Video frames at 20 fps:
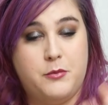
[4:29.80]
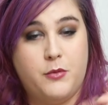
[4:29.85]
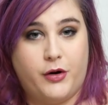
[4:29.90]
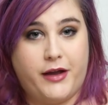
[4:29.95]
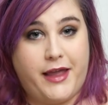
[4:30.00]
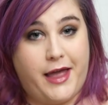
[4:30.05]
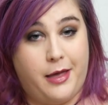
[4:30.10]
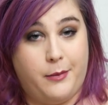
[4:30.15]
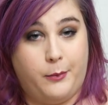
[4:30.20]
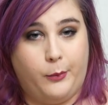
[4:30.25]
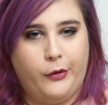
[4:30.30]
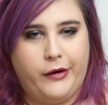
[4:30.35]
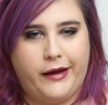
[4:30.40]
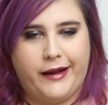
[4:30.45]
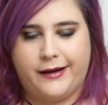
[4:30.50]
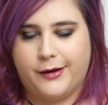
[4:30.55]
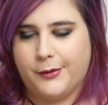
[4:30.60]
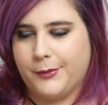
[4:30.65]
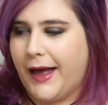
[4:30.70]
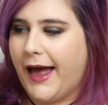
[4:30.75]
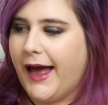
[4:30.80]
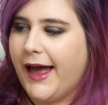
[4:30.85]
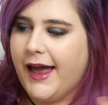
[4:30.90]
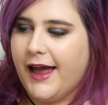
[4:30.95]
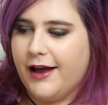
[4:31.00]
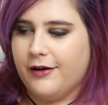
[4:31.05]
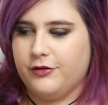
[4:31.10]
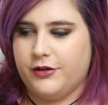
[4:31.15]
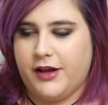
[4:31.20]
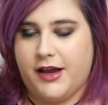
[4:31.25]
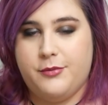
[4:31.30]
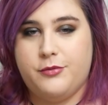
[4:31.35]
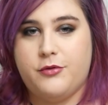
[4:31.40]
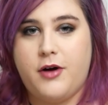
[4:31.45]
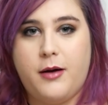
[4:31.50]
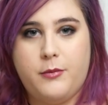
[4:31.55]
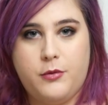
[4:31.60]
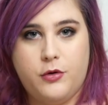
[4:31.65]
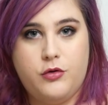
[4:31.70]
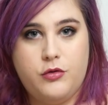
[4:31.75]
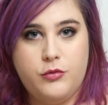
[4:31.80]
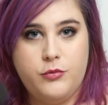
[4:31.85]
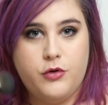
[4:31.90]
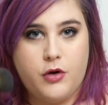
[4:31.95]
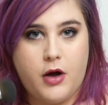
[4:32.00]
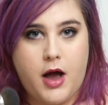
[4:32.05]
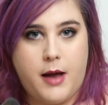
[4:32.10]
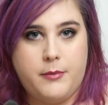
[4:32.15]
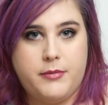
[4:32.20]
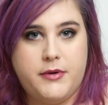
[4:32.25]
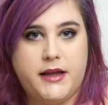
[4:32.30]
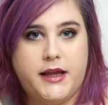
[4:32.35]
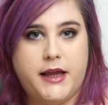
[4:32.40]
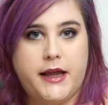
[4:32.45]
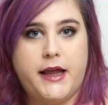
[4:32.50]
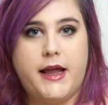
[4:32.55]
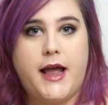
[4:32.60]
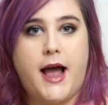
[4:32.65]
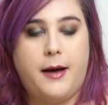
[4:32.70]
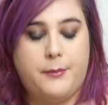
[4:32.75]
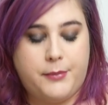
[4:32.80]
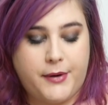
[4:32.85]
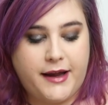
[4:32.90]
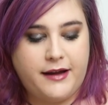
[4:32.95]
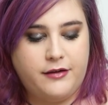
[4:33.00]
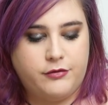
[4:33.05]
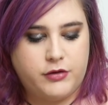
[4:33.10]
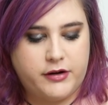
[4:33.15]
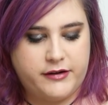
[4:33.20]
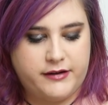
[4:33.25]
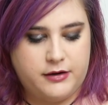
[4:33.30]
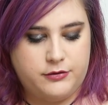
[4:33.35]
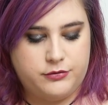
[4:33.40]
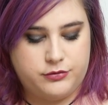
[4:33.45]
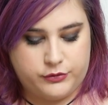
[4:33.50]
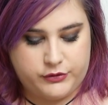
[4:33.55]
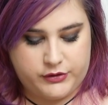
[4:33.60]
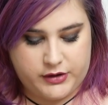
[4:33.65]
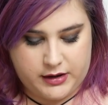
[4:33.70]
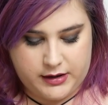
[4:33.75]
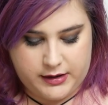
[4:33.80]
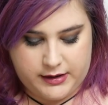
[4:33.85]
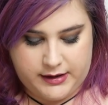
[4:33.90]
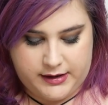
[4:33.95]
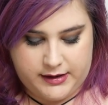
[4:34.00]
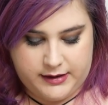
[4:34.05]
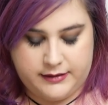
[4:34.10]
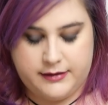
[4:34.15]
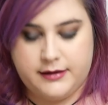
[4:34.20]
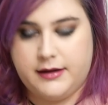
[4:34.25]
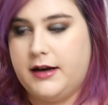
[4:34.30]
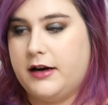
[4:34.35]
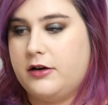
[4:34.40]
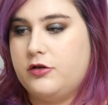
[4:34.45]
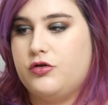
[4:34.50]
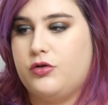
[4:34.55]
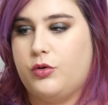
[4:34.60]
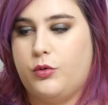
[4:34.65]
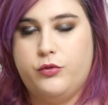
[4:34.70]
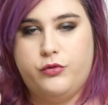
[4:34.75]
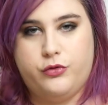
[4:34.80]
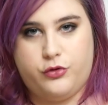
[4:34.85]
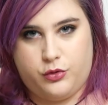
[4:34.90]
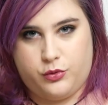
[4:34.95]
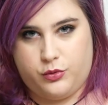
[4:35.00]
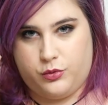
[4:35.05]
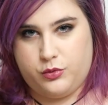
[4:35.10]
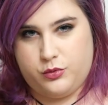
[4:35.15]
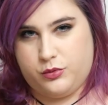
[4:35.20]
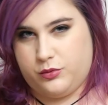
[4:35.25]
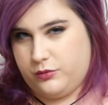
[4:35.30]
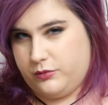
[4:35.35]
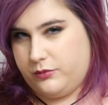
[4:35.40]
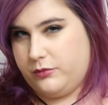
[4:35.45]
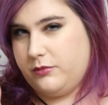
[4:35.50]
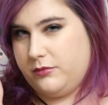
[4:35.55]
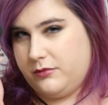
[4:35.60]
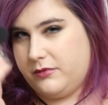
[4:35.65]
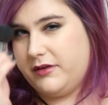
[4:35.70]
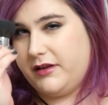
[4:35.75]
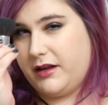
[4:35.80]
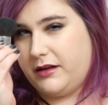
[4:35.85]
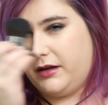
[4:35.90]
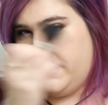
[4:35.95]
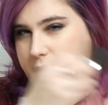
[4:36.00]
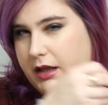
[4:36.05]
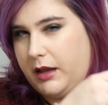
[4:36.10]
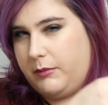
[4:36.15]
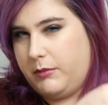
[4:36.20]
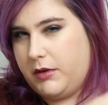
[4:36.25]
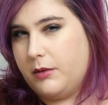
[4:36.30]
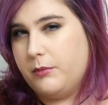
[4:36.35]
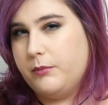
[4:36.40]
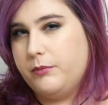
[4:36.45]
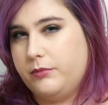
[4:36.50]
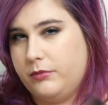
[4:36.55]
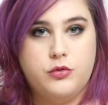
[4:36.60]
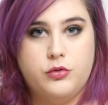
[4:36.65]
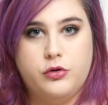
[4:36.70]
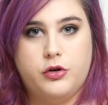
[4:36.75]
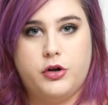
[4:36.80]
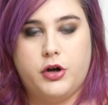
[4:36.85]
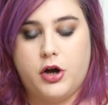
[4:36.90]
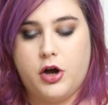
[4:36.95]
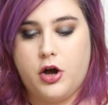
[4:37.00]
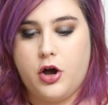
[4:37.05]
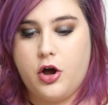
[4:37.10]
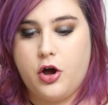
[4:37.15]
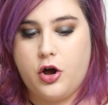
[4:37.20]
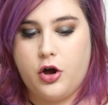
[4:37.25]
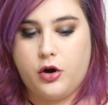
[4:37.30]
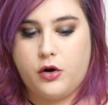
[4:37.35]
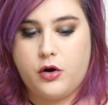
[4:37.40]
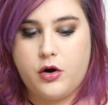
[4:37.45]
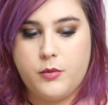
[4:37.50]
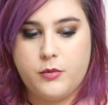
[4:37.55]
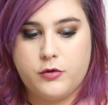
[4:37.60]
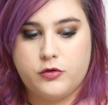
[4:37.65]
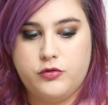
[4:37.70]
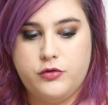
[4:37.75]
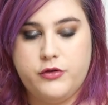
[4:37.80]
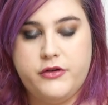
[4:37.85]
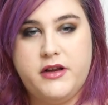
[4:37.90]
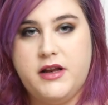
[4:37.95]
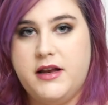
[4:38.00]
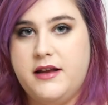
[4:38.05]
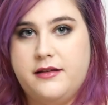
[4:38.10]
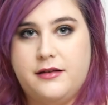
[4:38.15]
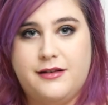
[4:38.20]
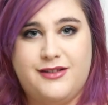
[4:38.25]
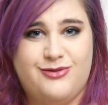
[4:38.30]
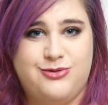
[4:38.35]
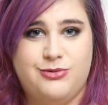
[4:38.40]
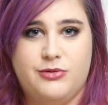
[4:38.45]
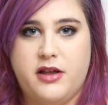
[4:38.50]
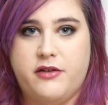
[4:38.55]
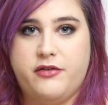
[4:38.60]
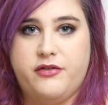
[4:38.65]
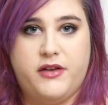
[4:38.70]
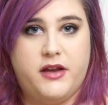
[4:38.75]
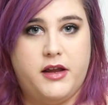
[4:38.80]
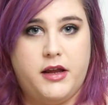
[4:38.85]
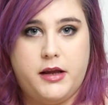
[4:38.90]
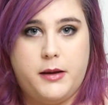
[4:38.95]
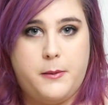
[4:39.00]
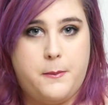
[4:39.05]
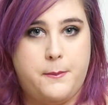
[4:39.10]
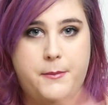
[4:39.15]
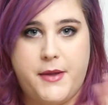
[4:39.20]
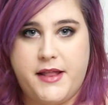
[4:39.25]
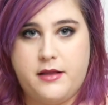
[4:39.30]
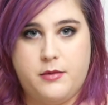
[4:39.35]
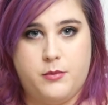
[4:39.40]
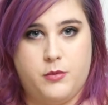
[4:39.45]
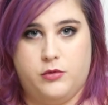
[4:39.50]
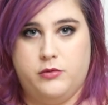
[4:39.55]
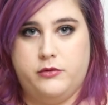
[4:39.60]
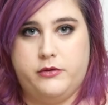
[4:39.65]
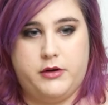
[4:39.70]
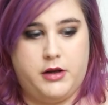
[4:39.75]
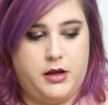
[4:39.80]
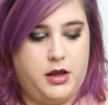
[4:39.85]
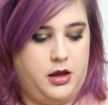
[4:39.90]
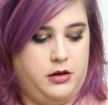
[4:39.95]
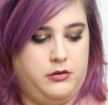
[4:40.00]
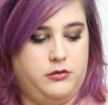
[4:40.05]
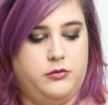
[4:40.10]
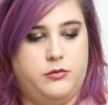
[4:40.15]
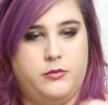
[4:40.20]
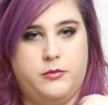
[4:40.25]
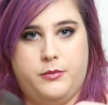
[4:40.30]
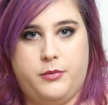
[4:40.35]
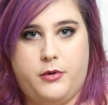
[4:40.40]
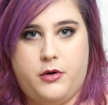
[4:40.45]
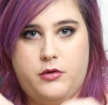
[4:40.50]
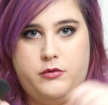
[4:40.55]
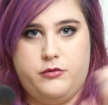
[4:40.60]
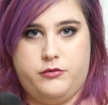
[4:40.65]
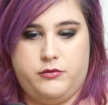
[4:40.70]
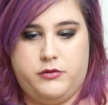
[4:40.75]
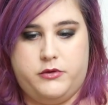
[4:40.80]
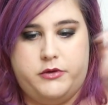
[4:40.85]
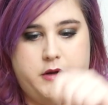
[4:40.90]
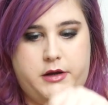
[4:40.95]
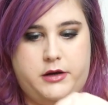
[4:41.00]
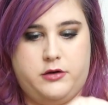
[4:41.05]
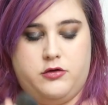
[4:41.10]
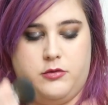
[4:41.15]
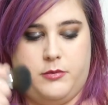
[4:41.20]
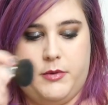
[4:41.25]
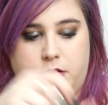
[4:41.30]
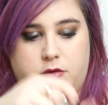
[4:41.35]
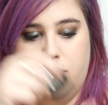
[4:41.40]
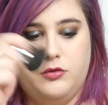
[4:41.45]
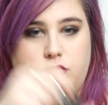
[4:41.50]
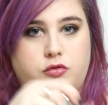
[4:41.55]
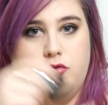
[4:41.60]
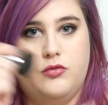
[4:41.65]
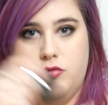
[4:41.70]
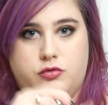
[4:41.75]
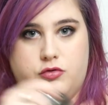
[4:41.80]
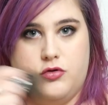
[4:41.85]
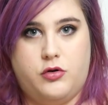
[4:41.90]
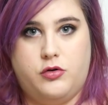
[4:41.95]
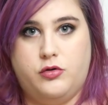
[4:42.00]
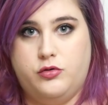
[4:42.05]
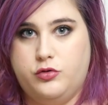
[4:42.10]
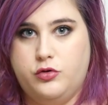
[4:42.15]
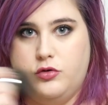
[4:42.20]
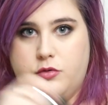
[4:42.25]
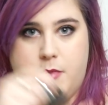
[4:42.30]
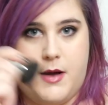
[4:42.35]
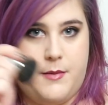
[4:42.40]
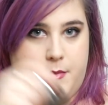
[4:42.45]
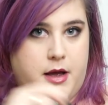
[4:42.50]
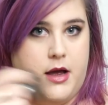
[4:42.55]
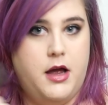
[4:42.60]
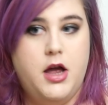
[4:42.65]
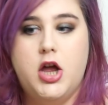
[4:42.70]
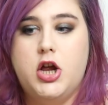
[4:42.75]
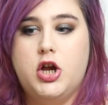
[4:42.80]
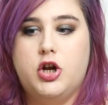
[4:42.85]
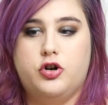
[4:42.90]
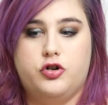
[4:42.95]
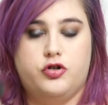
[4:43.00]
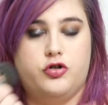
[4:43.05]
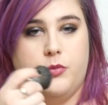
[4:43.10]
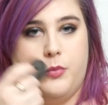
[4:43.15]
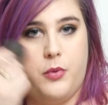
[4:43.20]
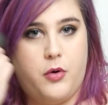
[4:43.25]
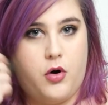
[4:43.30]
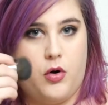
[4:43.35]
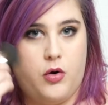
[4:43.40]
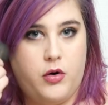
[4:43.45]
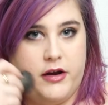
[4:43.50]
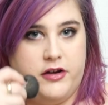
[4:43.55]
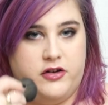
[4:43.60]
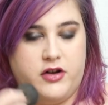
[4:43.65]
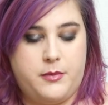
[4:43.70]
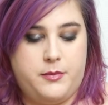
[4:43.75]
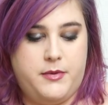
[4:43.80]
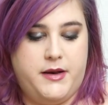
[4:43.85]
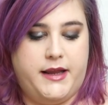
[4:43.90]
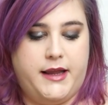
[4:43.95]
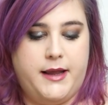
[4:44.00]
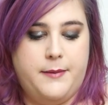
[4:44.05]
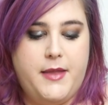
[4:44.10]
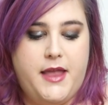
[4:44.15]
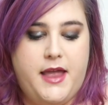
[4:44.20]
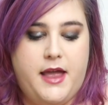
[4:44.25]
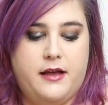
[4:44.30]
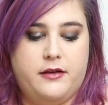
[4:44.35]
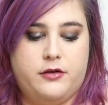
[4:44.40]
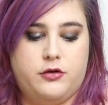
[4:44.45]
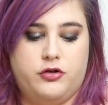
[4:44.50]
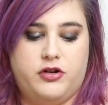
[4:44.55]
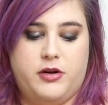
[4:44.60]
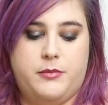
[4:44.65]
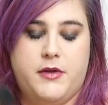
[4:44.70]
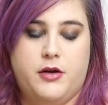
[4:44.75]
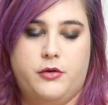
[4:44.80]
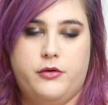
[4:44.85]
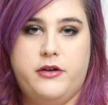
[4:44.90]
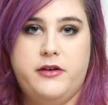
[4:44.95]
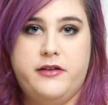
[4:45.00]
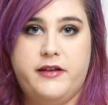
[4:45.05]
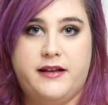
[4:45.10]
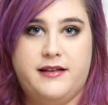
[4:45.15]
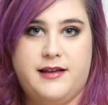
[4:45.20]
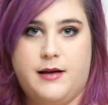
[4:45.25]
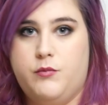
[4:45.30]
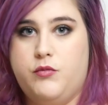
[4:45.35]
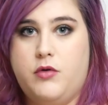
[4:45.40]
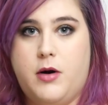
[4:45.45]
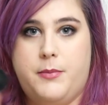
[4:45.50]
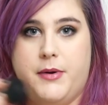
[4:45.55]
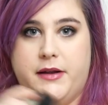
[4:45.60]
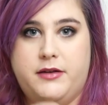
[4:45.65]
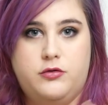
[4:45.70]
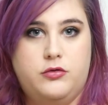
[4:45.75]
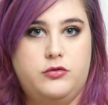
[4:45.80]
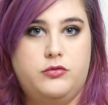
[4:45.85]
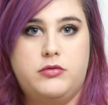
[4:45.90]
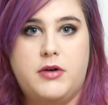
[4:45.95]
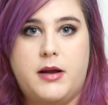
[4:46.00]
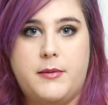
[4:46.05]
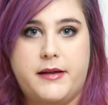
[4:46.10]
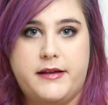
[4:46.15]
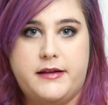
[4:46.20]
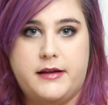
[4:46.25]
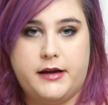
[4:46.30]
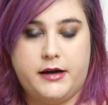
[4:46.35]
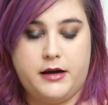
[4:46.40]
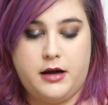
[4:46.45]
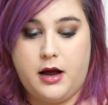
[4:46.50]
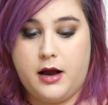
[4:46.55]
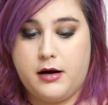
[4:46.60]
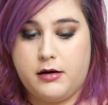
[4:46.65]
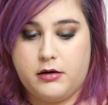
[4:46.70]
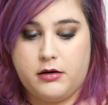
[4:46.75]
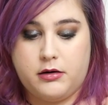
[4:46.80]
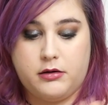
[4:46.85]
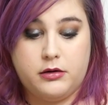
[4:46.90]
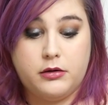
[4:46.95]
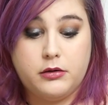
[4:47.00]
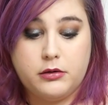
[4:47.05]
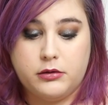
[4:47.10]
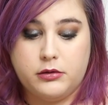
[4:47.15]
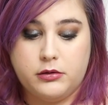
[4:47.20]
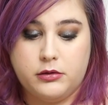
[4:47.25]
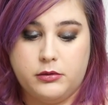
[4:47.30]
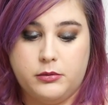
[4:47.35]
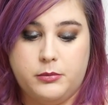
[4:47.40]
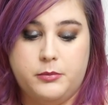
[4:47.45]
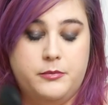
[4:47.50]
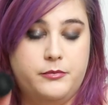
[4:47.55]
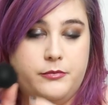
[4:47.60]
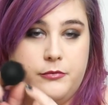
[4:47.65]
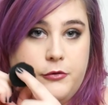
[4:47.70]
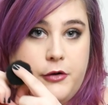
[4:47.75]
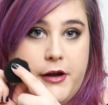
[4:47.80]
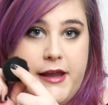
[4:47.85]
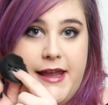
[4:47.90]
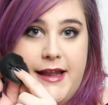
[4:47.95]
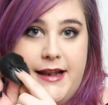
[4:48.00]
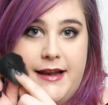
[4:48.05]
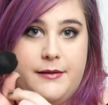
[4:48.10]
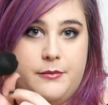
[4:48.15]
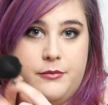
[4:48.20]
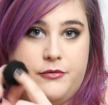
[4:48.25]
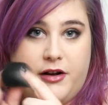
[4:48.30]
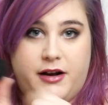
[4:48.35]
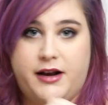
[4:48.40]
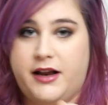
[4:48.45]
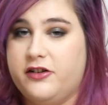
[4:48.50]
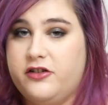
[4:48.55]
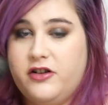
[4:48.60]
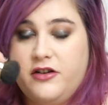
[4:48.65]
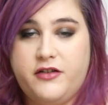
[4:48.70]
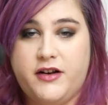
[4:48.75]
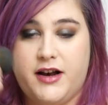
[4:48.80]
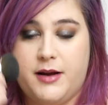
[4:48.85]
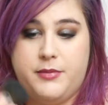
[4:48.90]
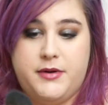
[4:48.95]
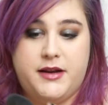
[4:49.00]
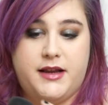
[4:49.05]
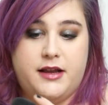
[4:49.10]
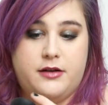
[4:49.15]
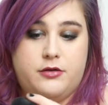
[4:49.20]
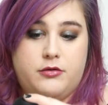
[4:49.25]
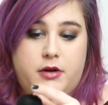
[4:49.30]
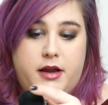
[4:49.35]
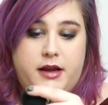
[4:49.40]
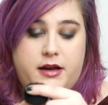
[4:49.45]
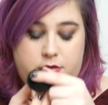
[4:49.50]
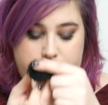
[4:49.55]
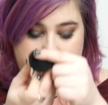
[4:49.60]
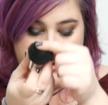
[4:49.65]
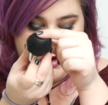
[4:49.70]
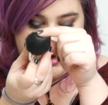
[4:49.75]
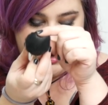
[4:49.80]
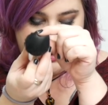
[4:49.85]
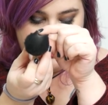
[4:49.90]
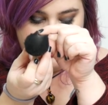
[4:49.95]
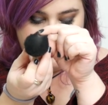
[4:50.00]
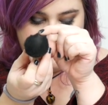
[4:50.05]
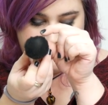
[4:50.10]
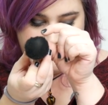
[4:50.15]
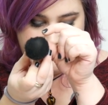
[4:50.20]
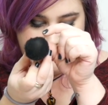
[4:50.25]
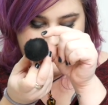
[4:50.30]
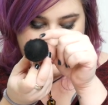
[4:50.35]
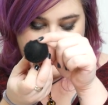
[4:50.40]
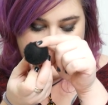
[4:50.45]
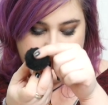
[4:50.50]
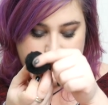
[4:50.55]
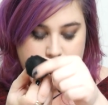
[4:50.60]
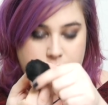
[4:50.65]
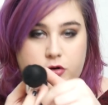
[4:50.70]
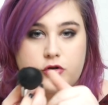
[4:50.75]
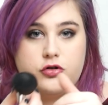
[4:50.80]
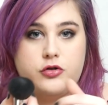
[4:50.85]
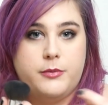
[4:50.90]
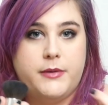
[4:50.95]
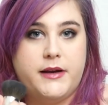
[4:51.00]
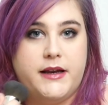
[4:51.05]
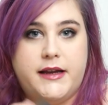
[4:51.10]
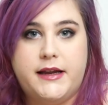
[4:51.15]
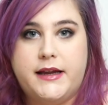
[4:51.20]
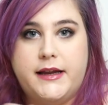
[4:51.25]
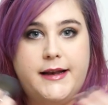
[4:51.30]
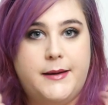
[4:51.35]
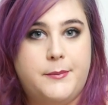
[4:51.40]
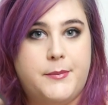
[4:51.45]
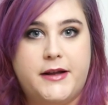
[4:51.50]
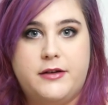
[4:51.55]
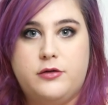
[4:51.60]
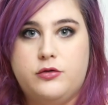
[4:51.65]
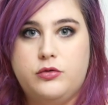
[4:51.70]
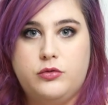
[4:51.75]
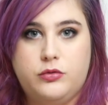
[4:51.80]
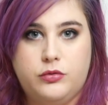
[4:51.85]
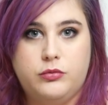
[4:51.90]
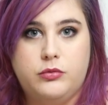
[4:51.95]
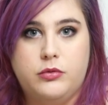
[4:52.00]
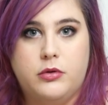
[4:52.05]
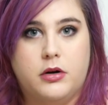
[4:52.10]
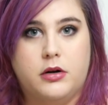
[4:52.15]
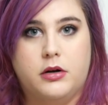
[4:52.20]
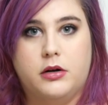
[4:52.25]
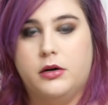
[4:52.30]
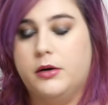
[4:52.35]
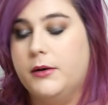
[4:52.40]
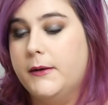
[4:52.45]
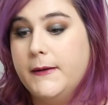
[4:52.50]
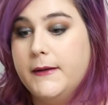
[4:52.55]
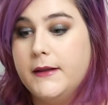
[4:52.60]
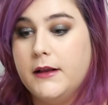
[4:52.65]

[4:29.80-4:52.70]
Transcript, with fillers: il manquait un mot quelque part, vous allez pouvoir beaucoup mieux appliquer et apprivoiser le fond de teint et c'est là que je trouve que ça c'est très bien. Donc euh, comment je l'utilise Tout à fait bêtement, c'est-à-dire je prends le fond de teint, j'en mets dessus ou sur le dos de ma main, je prends et j'applique. Ce que j'aime bien aussi c'est que ça boit pas du tout la matière. Alors euh, vous voyez, enfin, là j'ai fait l'application avec lui, il y a une petite tache blanche mais il est pas du tout... Euh,